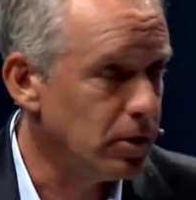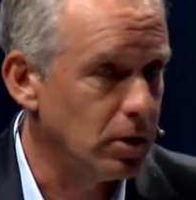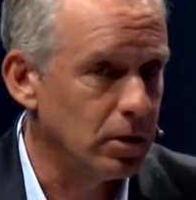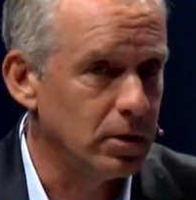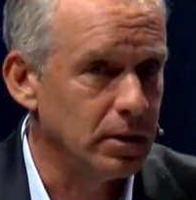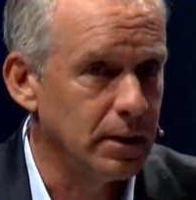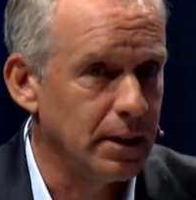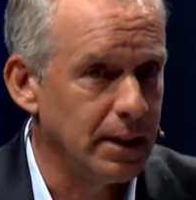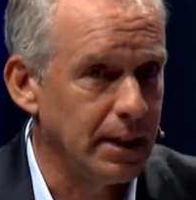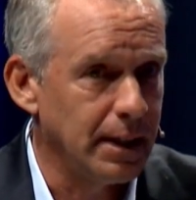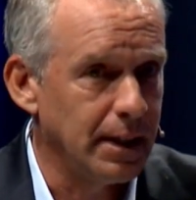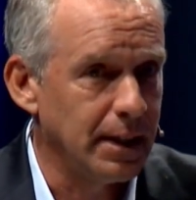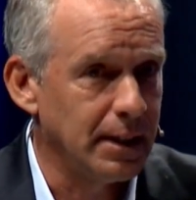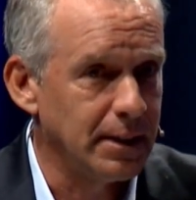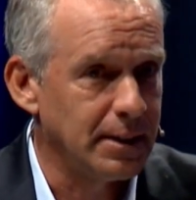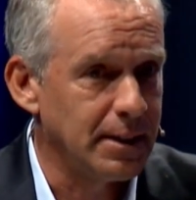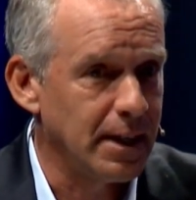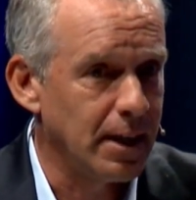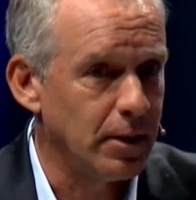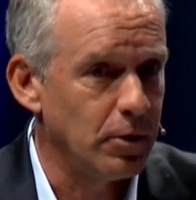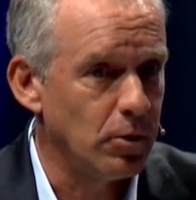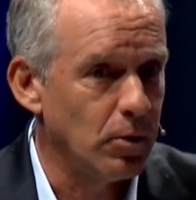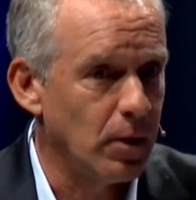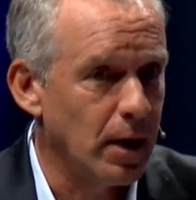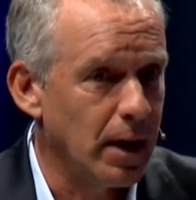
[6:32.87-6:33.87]
donde
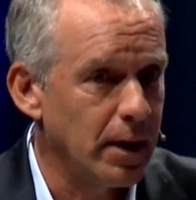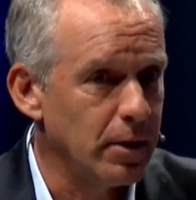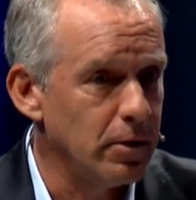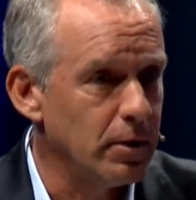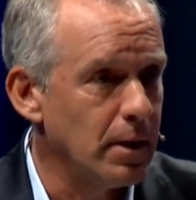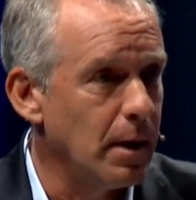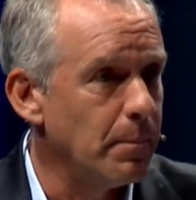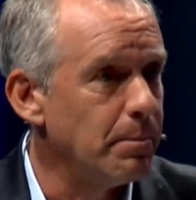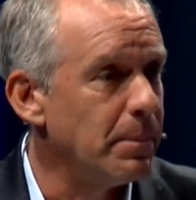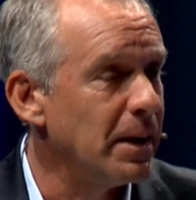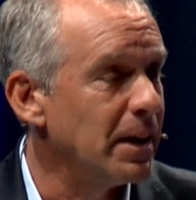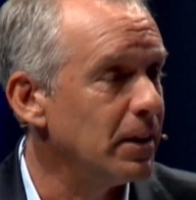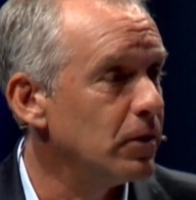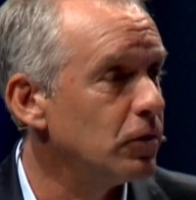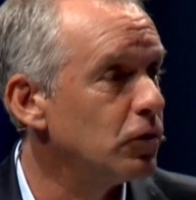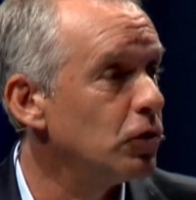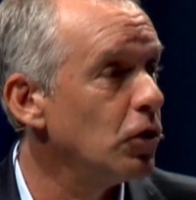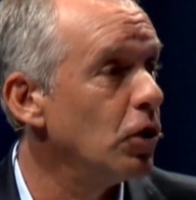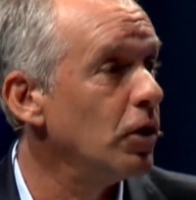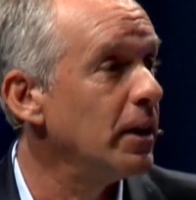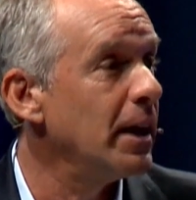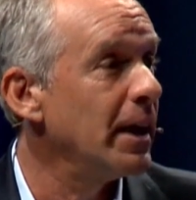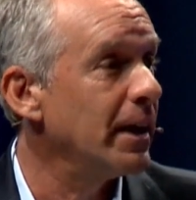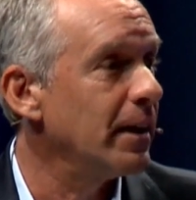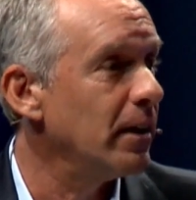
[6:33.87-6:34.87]
ya no hay una
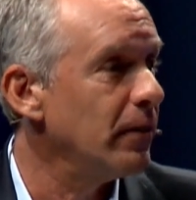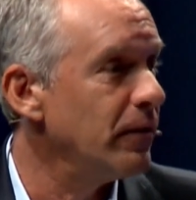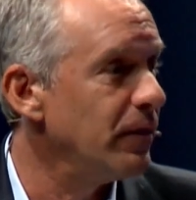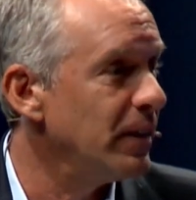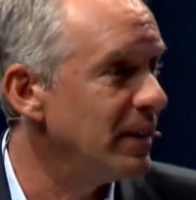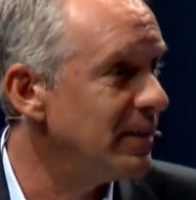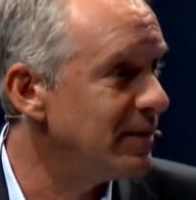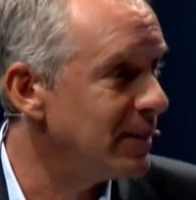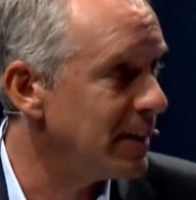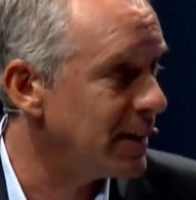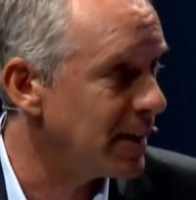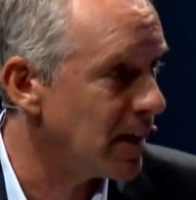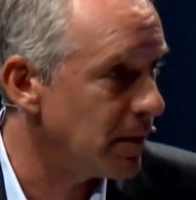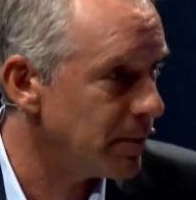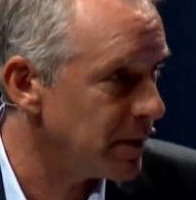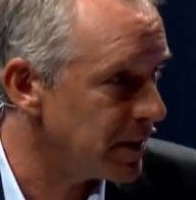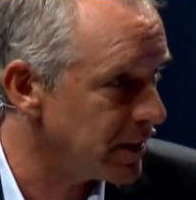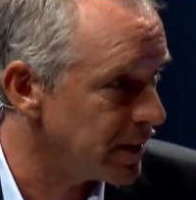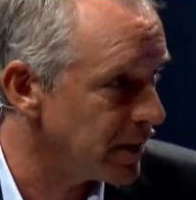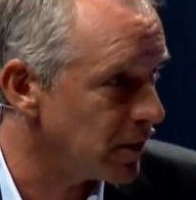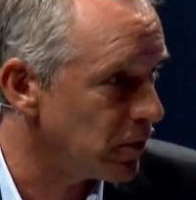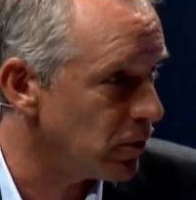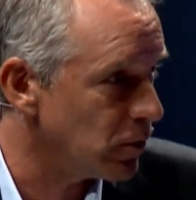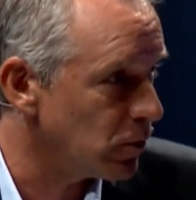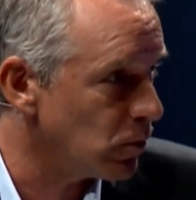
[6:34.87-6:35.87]
persona que
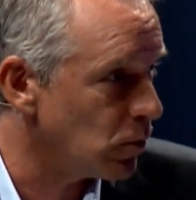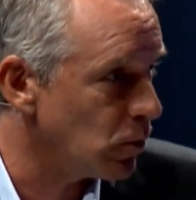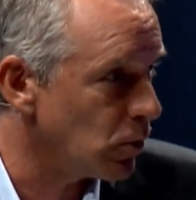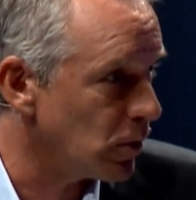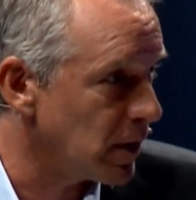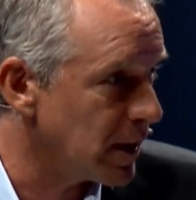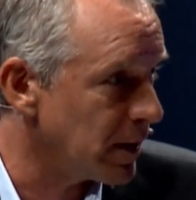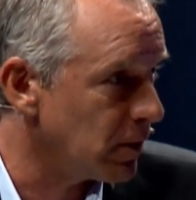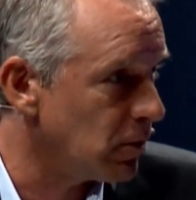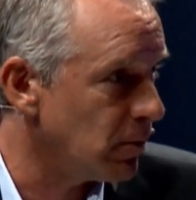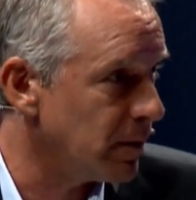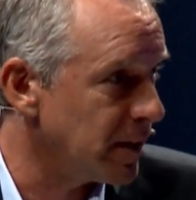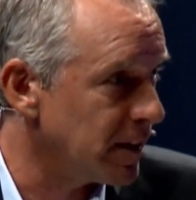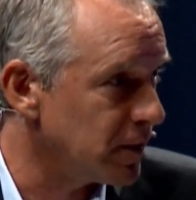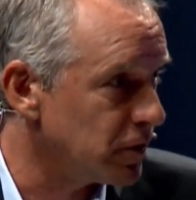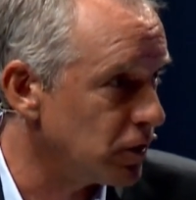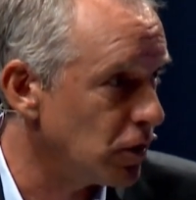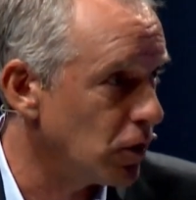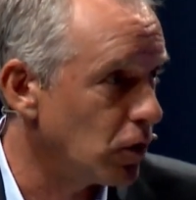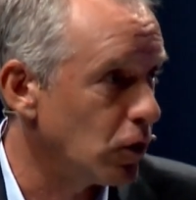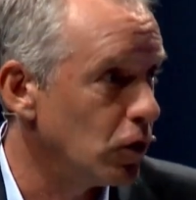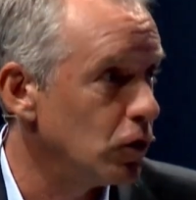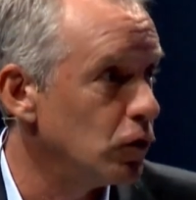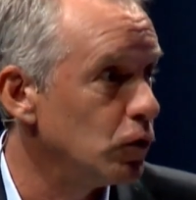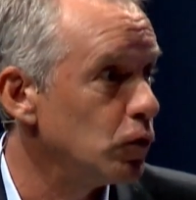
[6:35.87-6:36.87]
físicamente concurra al
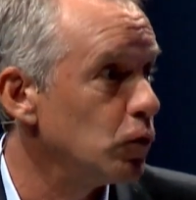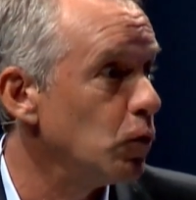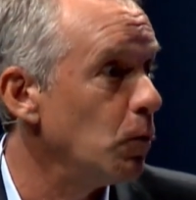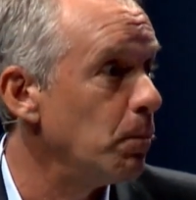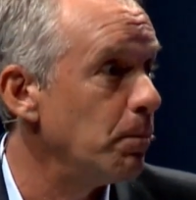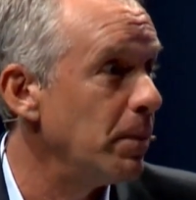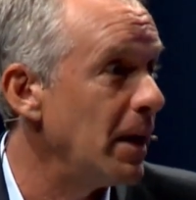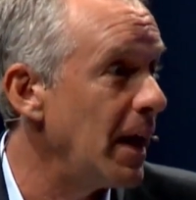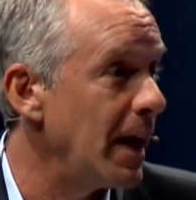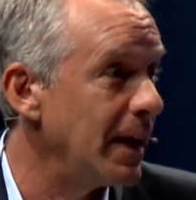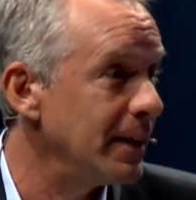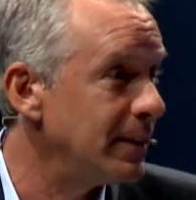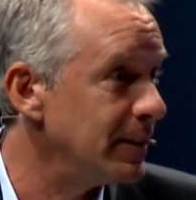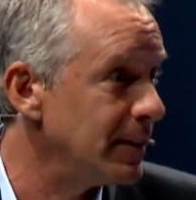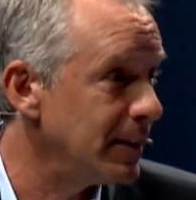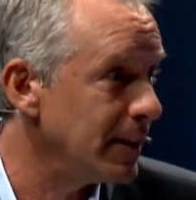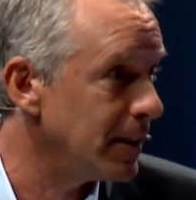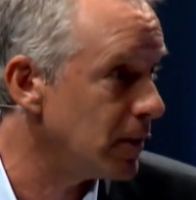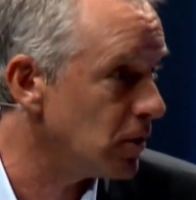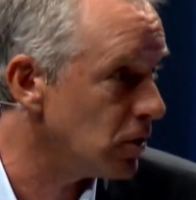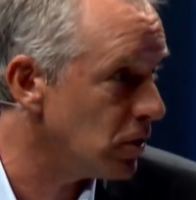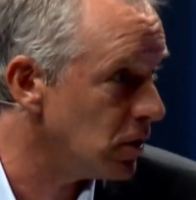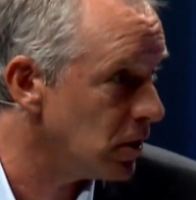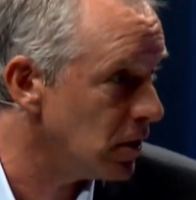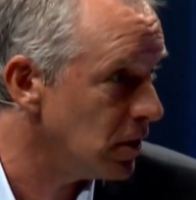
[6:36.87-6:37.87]
comercio con su
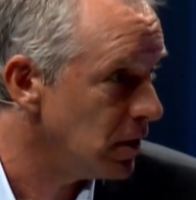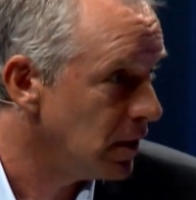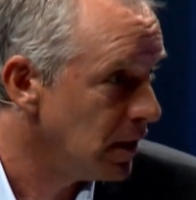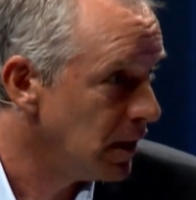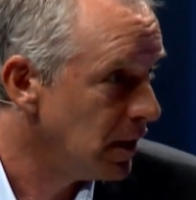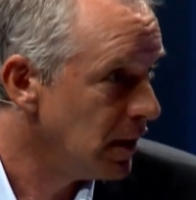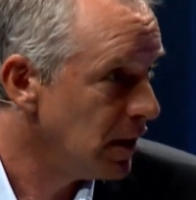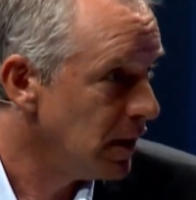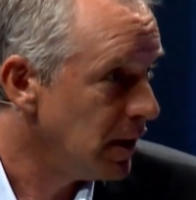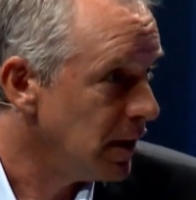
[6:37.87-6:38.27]
plástico